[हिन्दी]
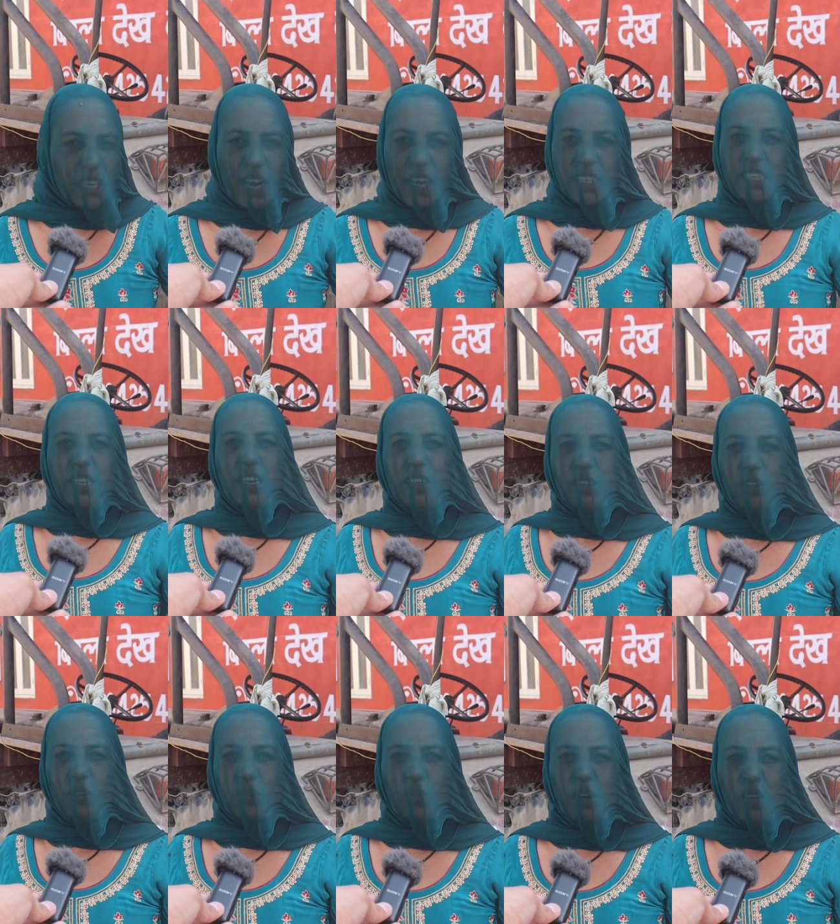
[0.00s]
चाहे आज ही घेर
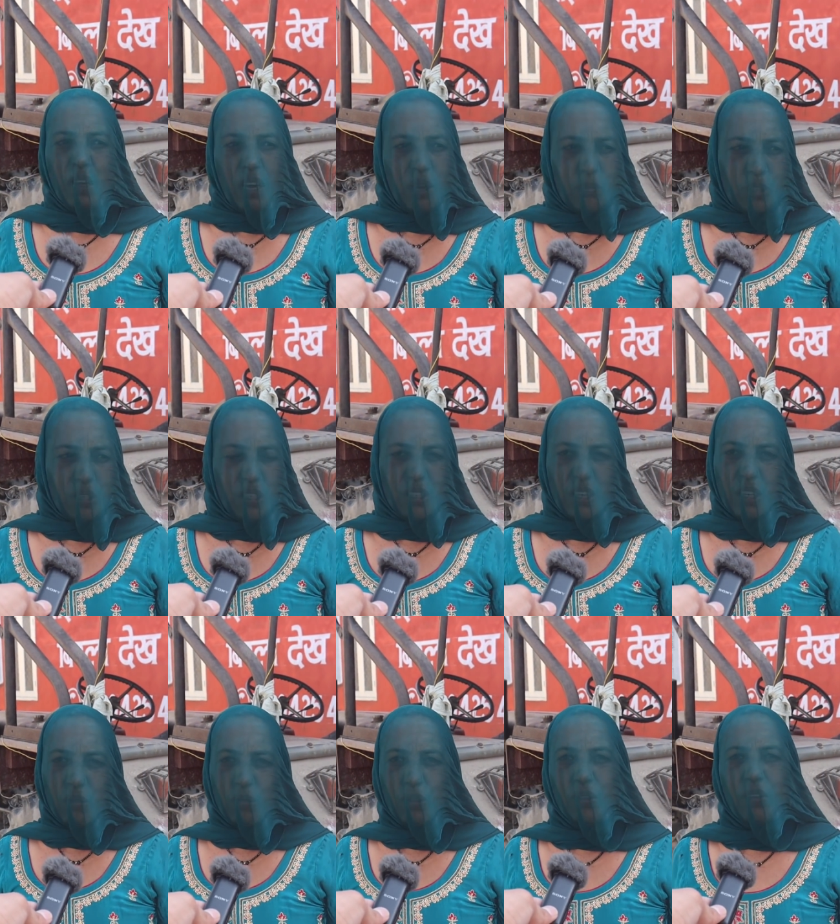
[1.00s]
दो हम तो
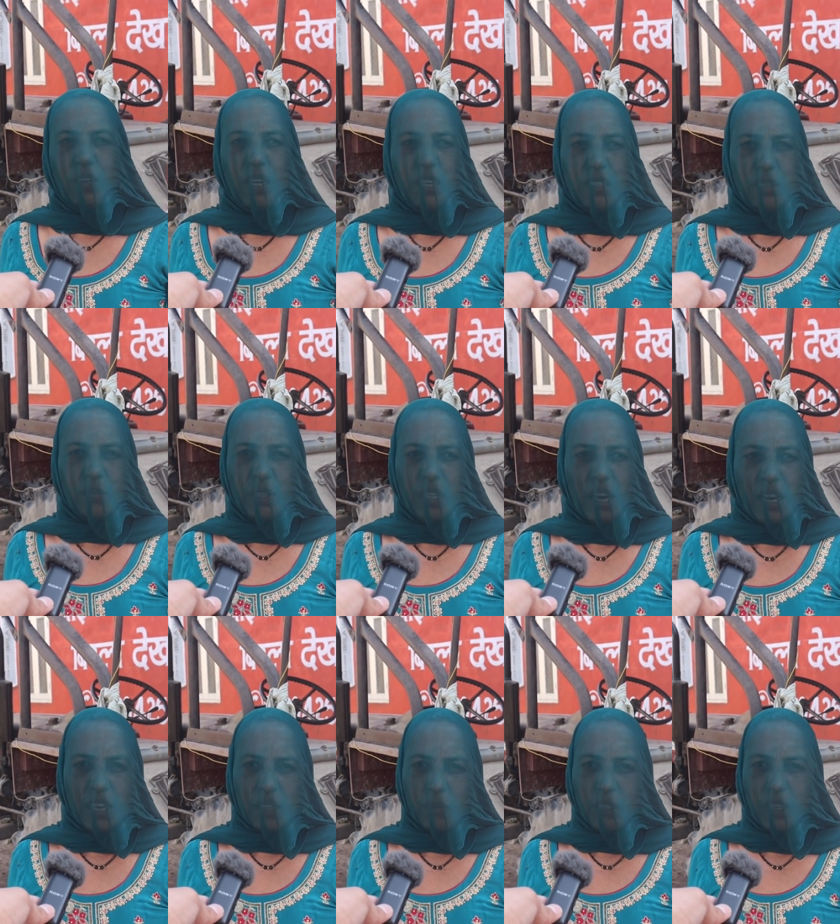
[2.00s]
इतना दुखी हो रहे हैं
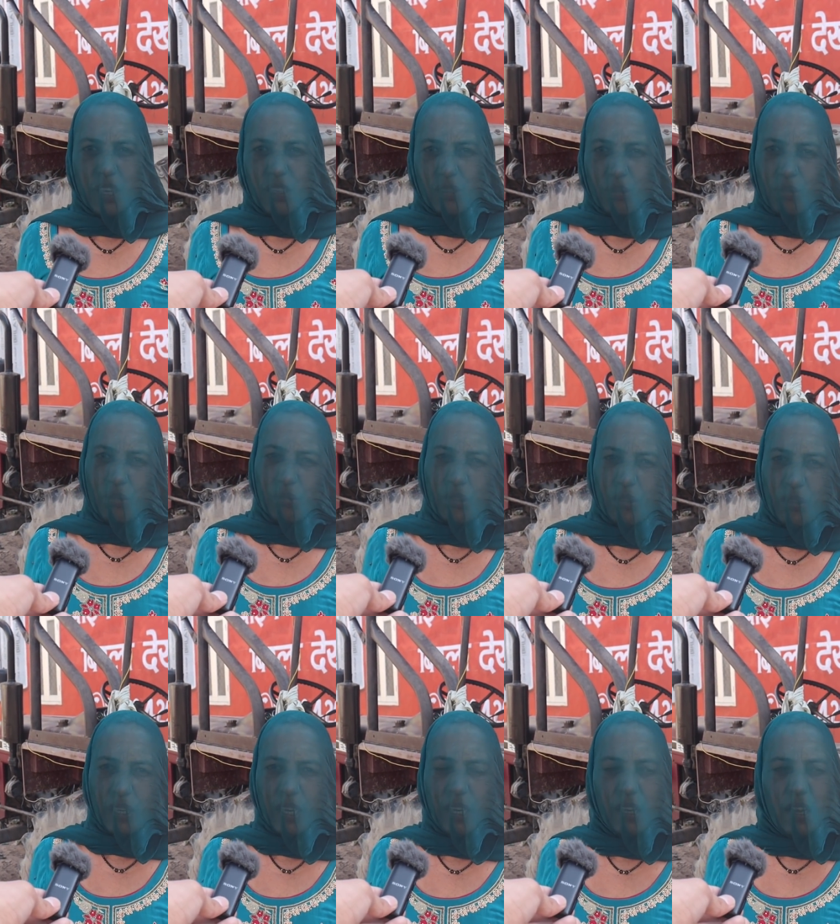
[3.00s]
जमींदार आदमी तो आज इतना दुखी
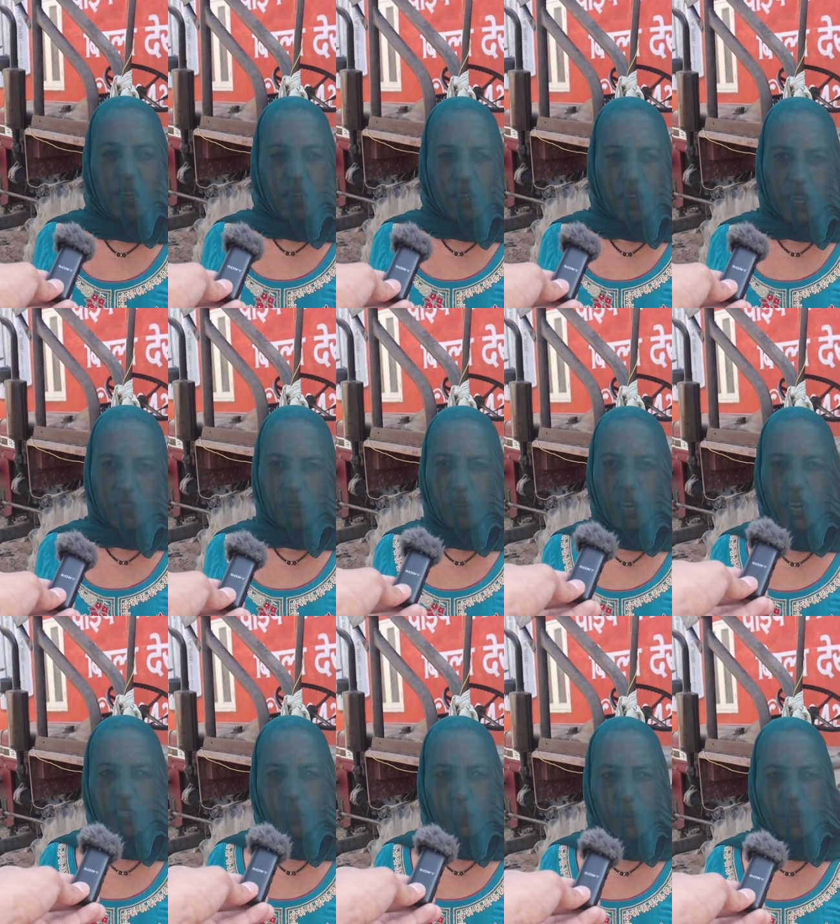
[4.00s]
हो रहे हैं ना तो
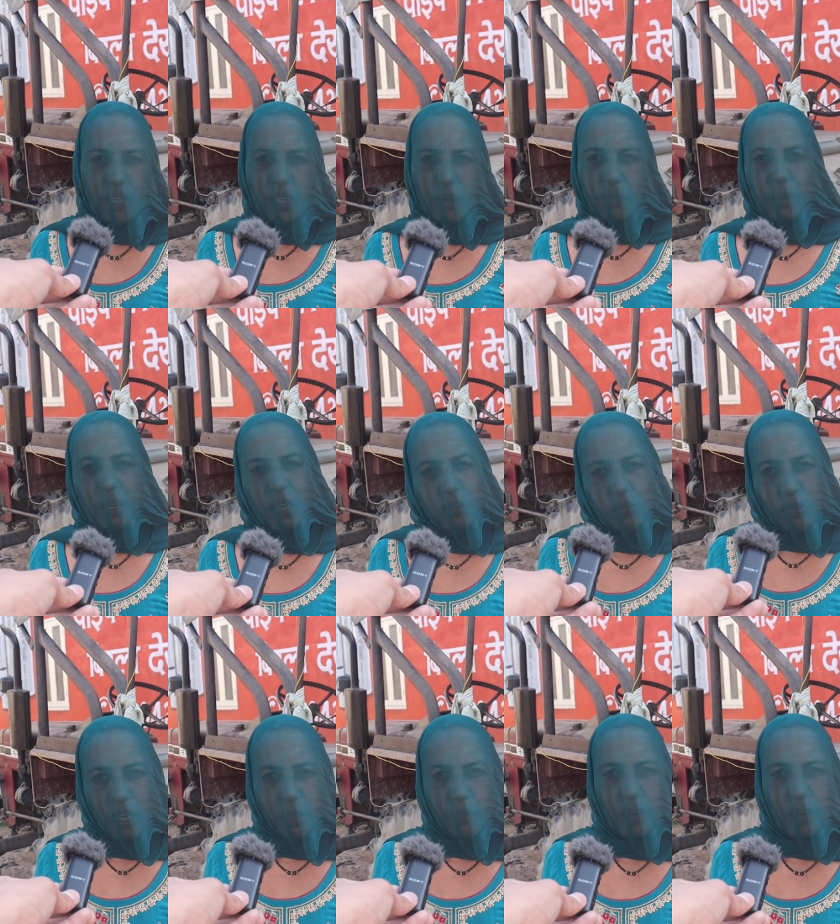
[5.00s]
खाद पावे टाइम पर ना दुआई